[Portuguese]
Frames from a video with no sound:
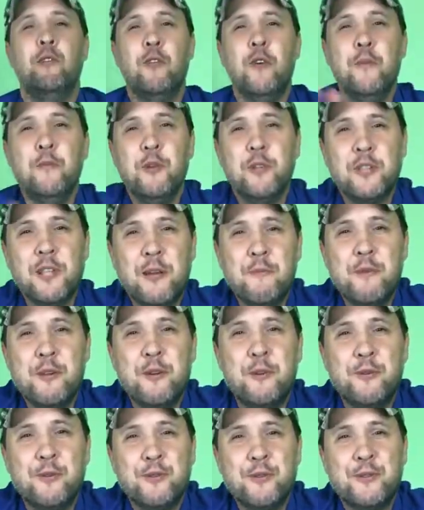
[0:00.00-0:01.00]
Oi, meus
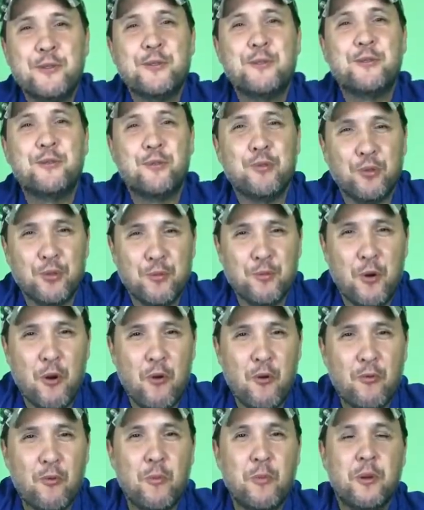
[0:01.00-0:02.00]
amigos, tudo
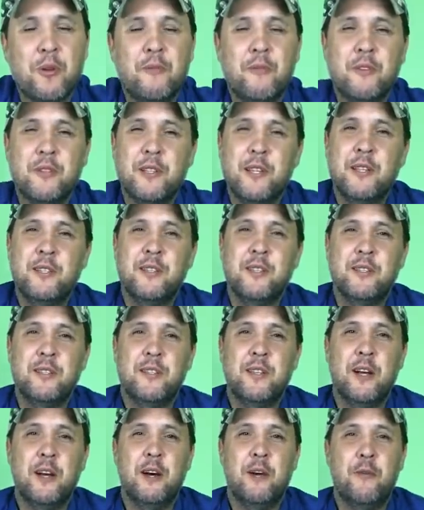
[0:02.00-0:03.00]
bom? Como que vocês
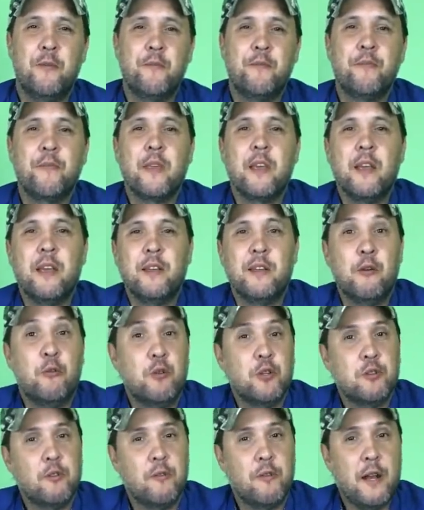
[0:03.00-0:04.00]
estão?
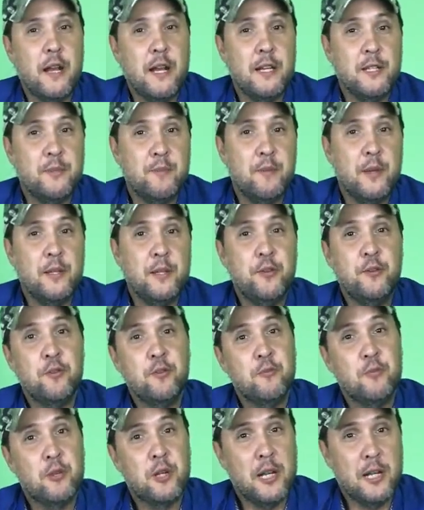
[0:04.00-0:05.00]
Então hoje eu vou falar a respeito de
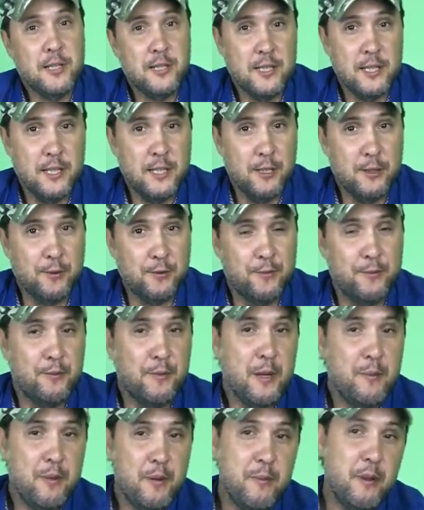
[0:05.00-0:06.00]
chumbo caseiro.
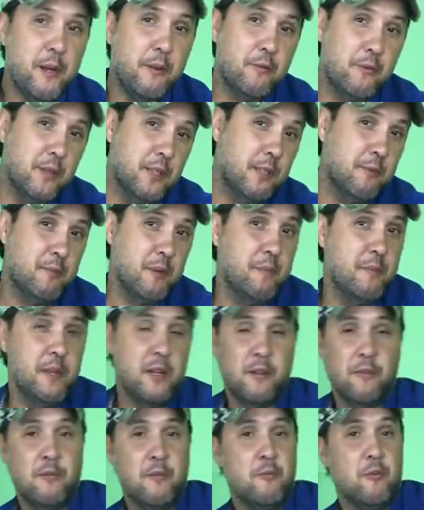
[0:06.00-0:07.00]
Mas primeira coisa,
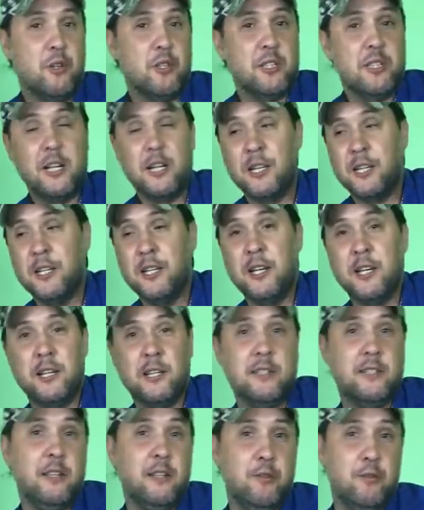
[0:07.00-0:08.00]
primeiro eu vou mostrar aqui a
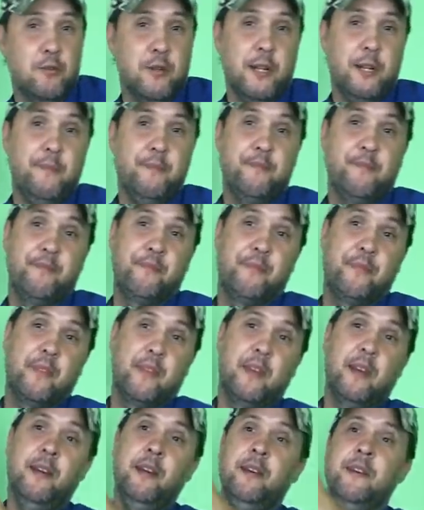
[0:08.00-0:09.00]
caçadora,
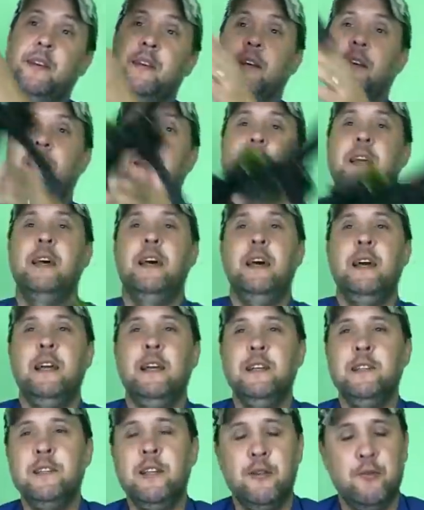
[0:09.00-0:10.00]
né? A
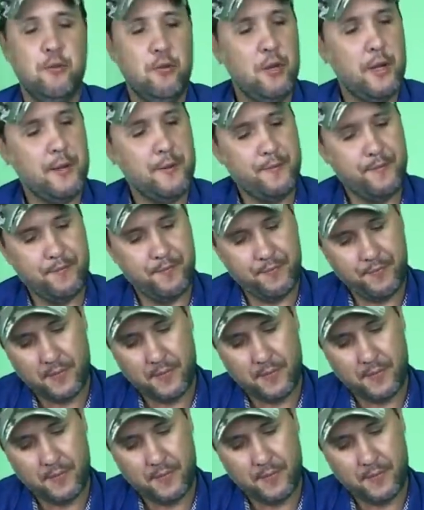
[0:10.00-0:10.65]
caçadora,